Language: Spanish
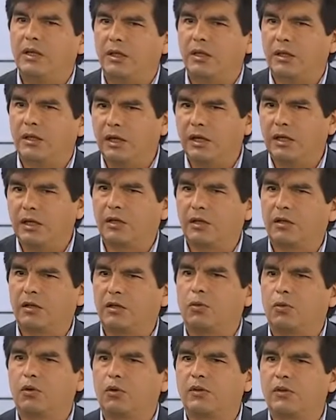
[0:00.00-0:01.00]
y en el
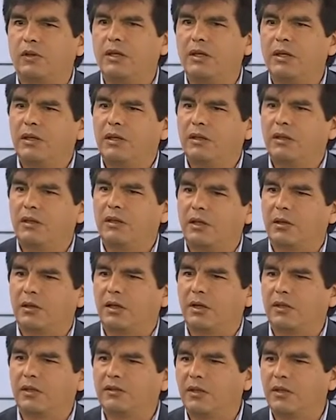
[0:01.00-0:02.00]
alcalde Forsay de que
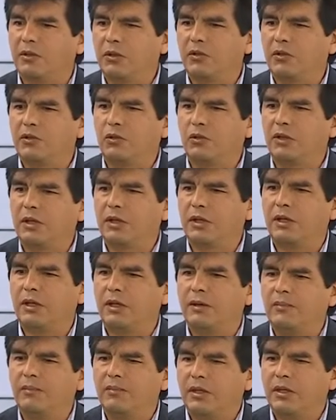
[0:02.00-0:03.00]
van a hacer bien su
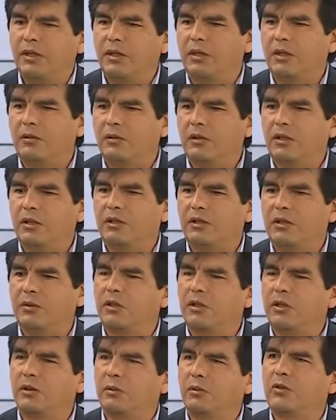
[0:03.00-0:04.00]
tarea y que
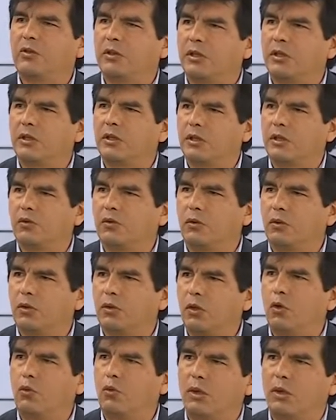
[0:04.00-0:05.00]
evidentemente vamos a tener
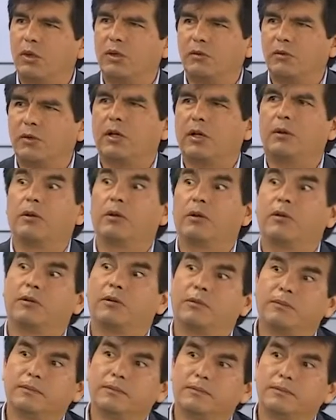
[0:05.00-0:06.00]
resultados cuantificables.
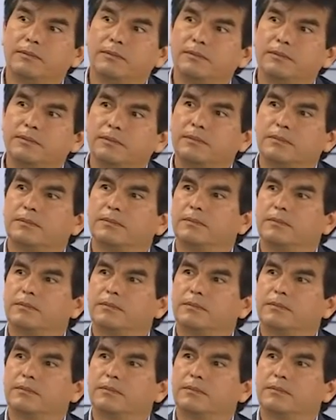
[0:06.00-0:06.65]
Ojalá, ¿no?